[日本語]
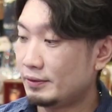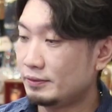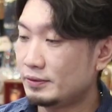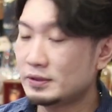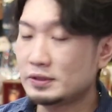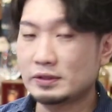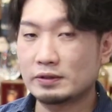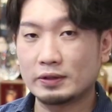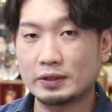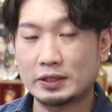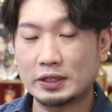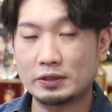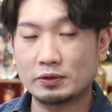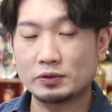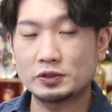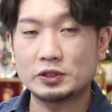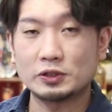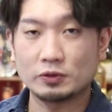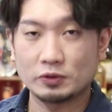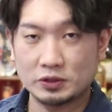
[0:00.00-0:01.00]
ウイスキーはね、
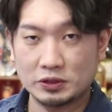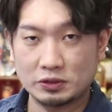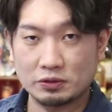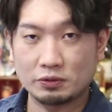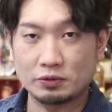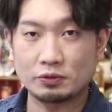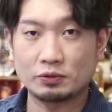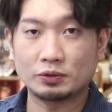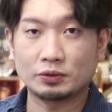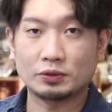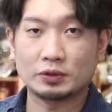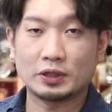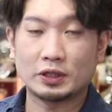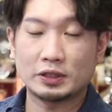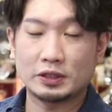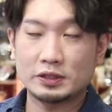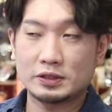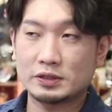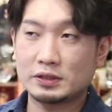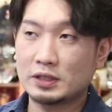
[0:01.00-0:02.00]
後々ということな
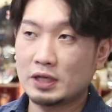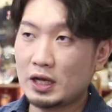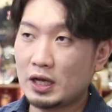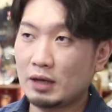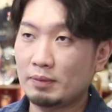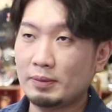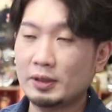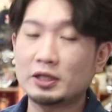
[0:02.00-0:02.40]
んですが、